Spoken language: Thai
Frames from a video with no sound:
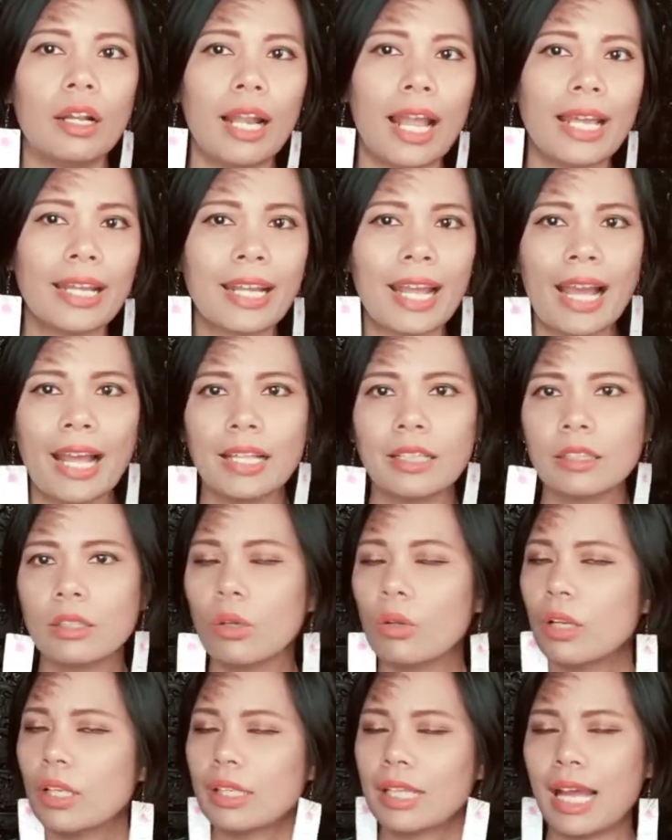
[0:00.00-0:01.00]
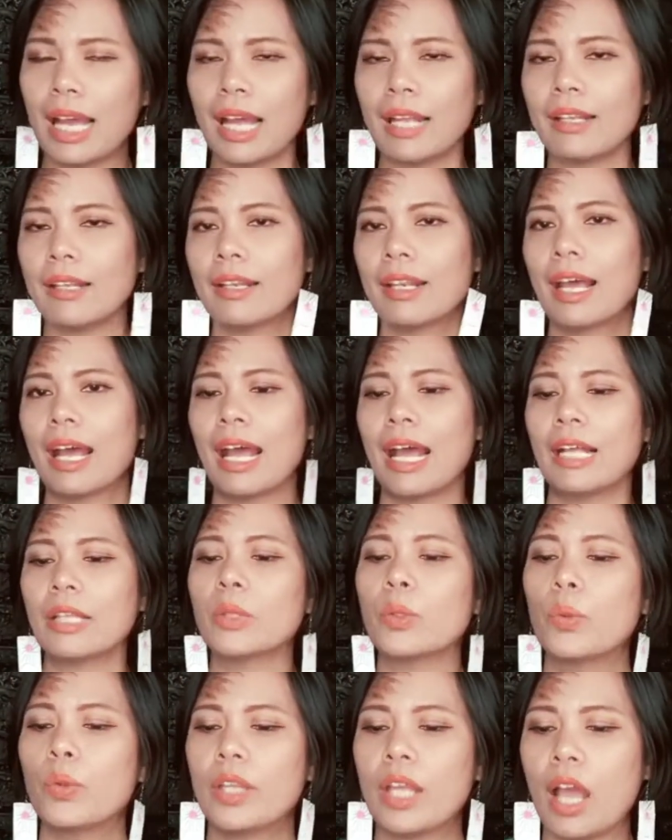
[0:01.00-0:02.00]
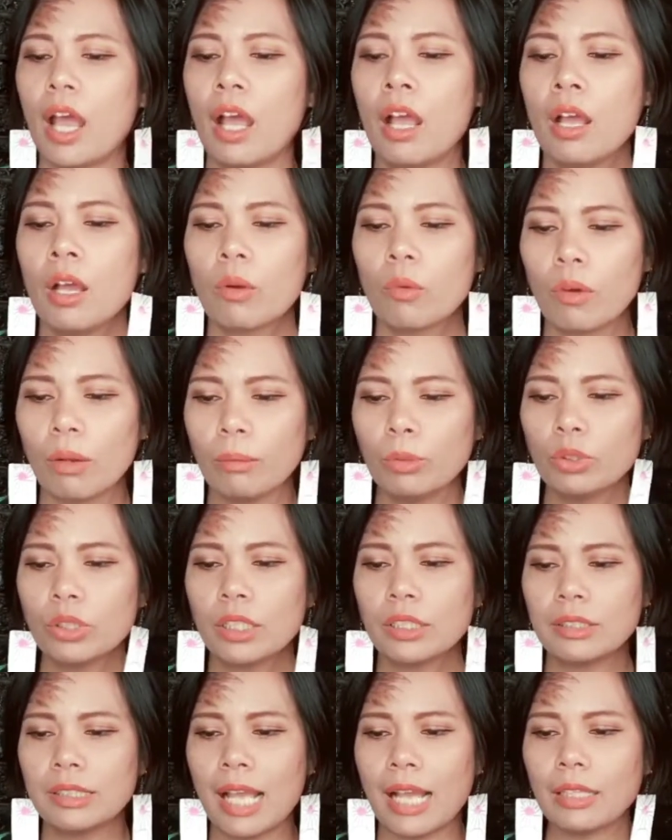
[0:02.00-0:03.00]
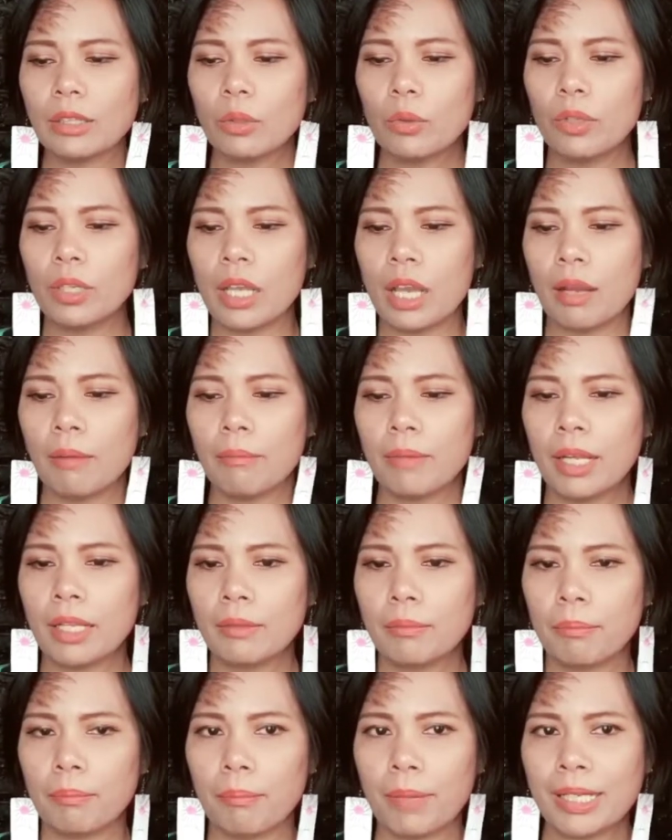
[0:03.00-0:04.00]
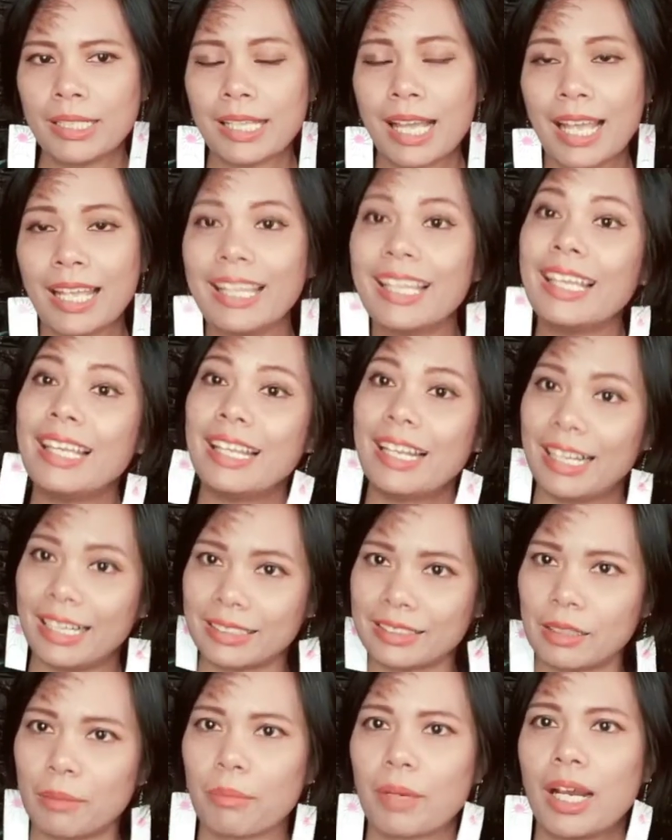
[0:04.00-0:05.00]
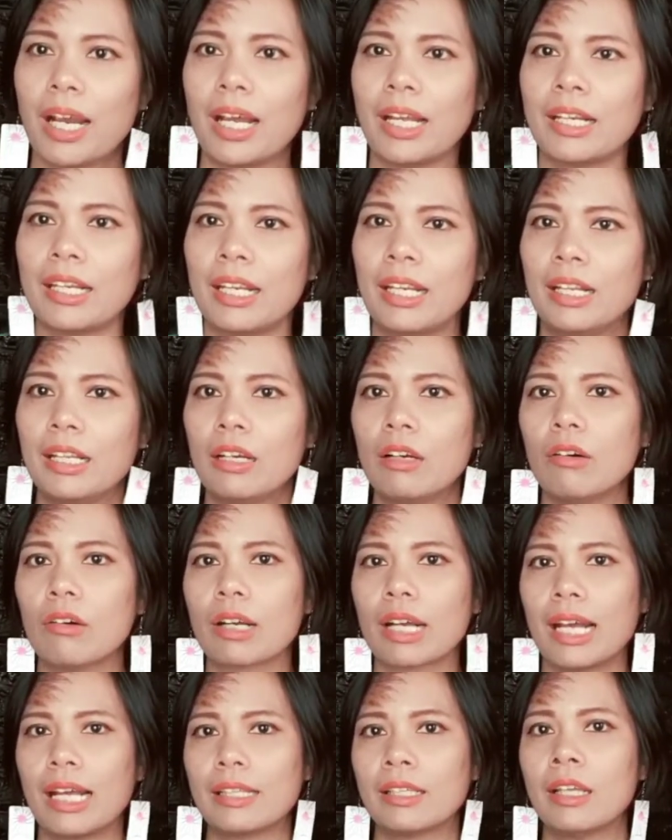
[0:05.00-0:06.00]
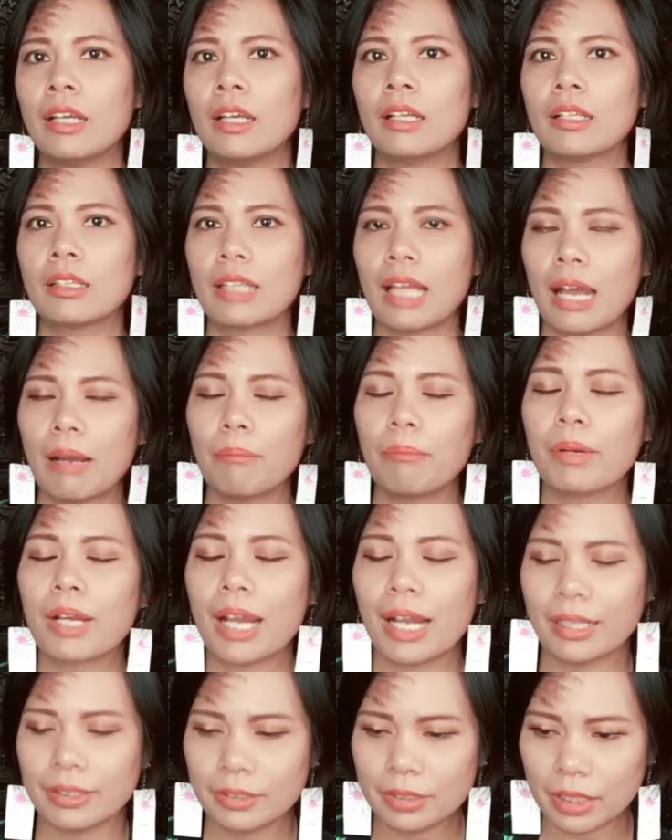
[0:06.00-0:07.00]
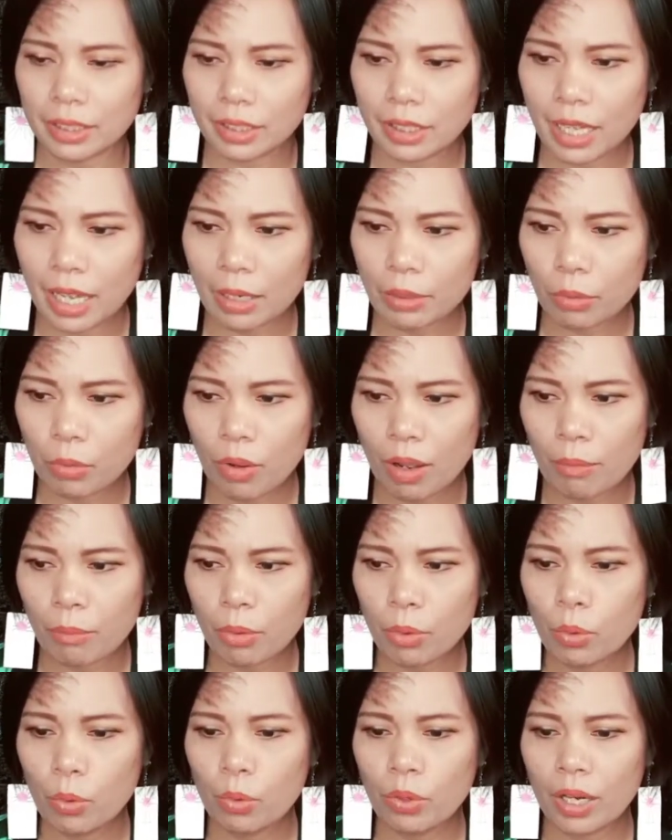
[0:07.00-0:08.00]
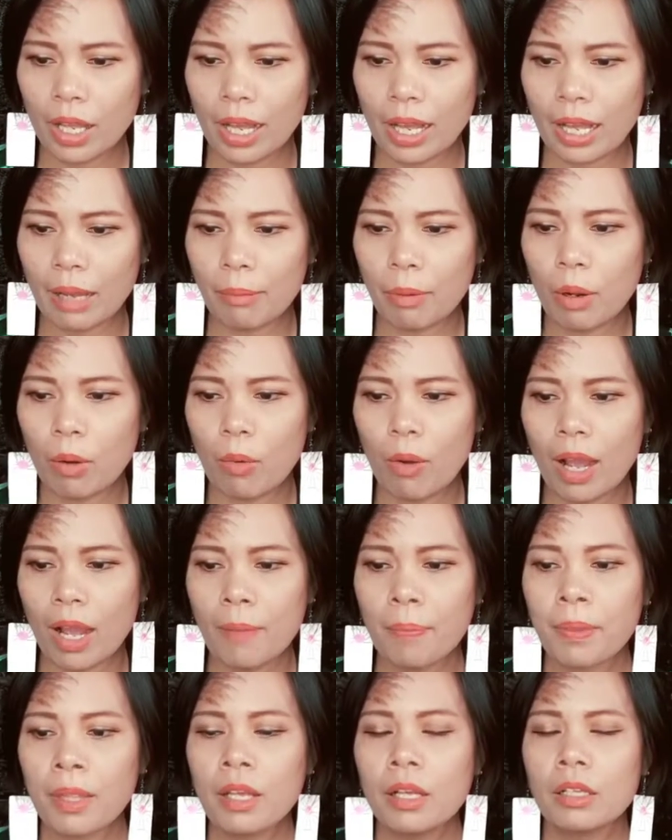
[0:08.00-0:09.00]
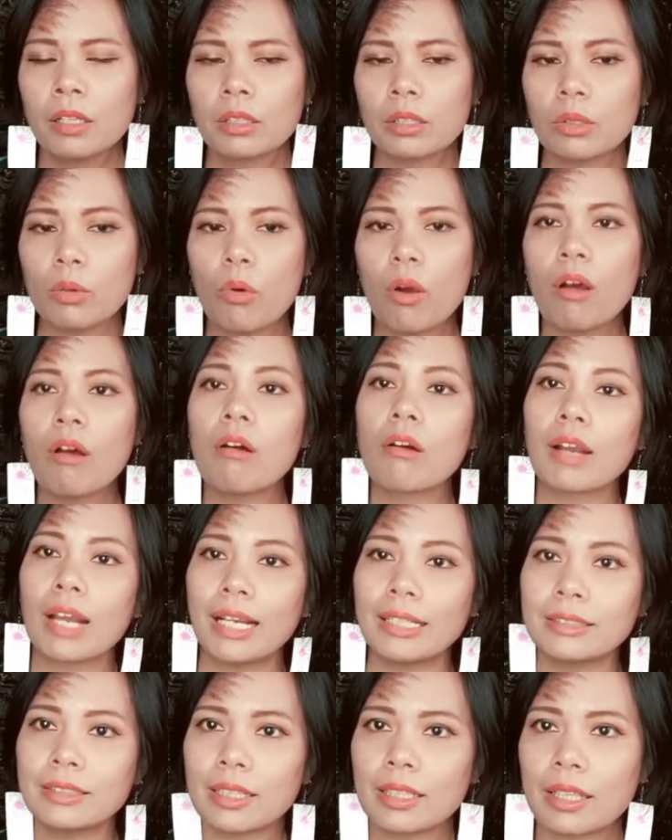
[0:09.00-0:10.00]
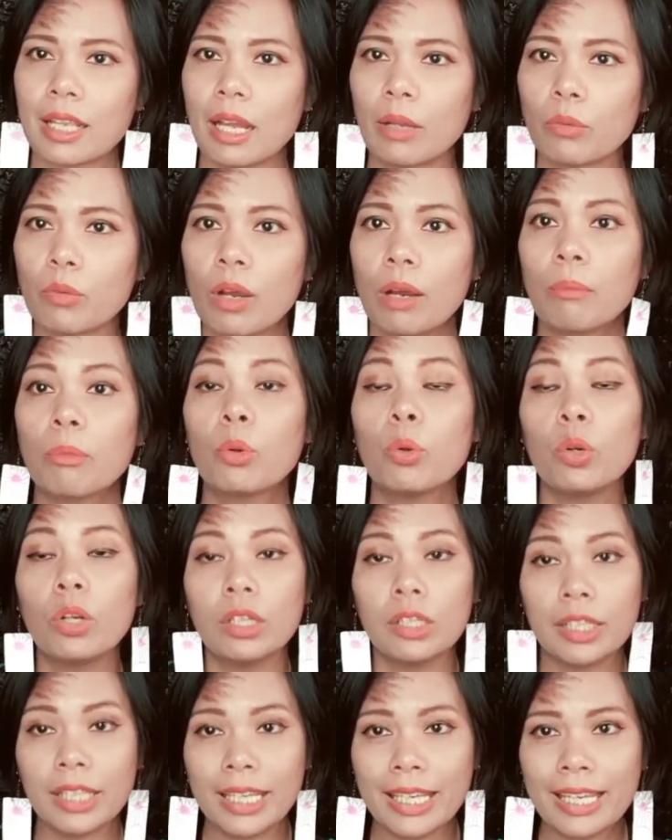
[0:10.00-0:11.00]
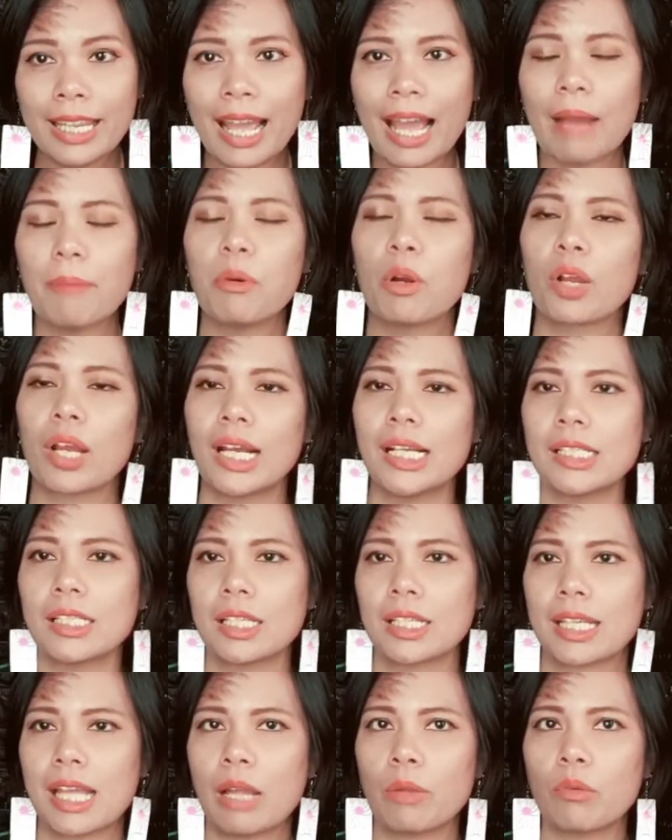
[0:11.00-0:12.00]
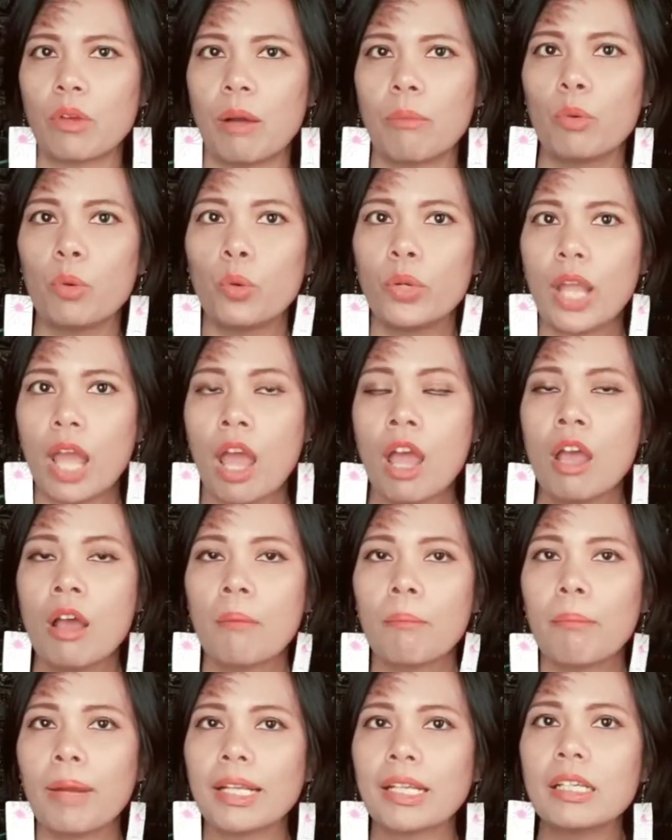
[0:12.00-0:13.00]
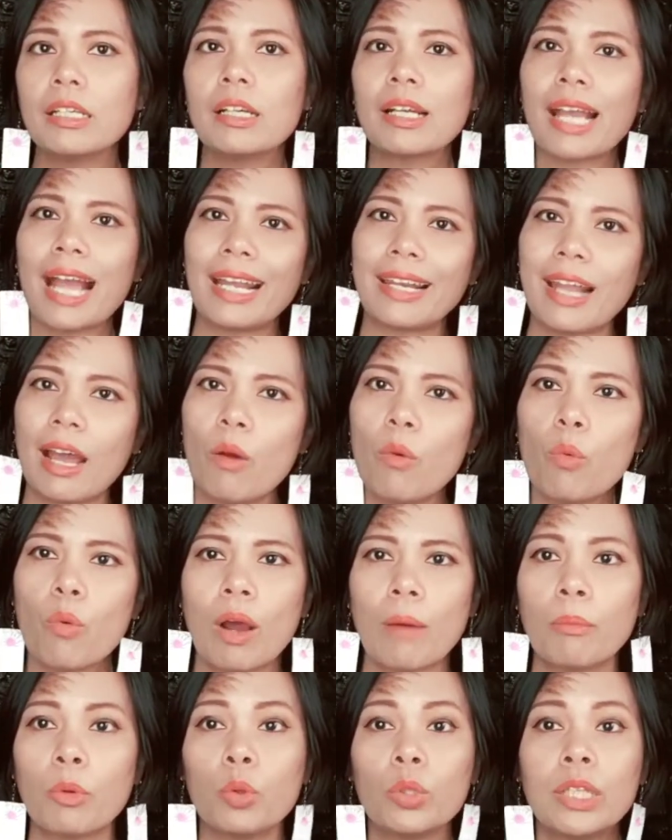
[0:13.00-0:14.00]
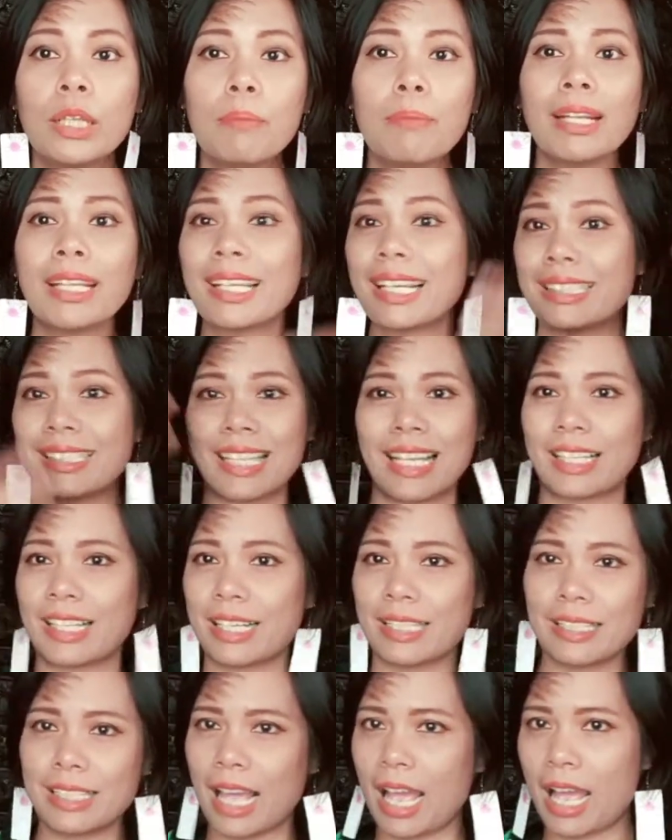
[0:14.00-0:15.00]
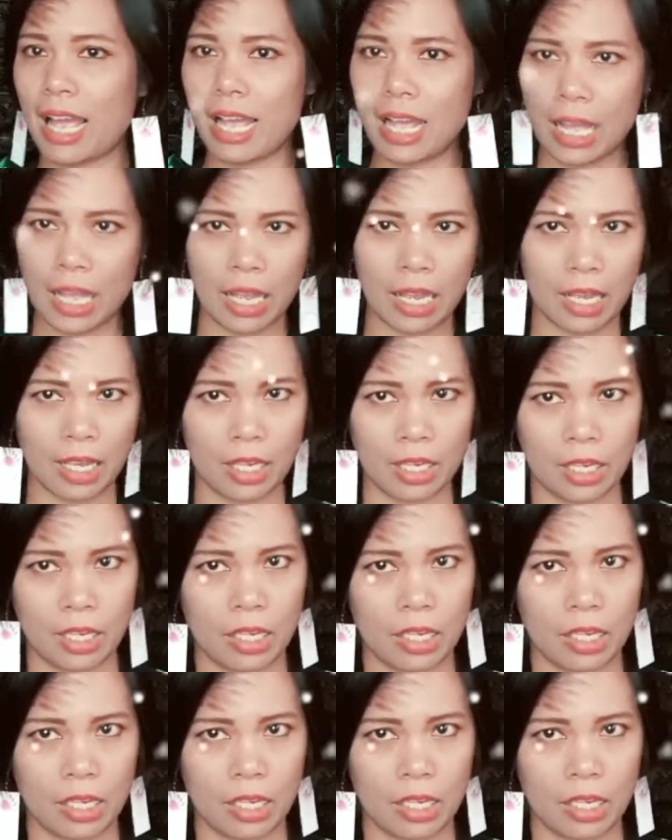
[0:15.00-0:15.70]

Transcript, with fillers: รายการโทรทัศน์นะคะตัวเนี้ยความรู้ชัดแจ้งตัวเนี้ยมันไม่ใช่คีย์หลักสำคัญในเรื่องของการทำการจัดการความรู้นะคะเพราะว่าตัวของการจัดการความรู้หรือนิยามของการจัดการความรู้เนี่ยมันคือการเอาความรู้ที่มันกระจัดกระจาย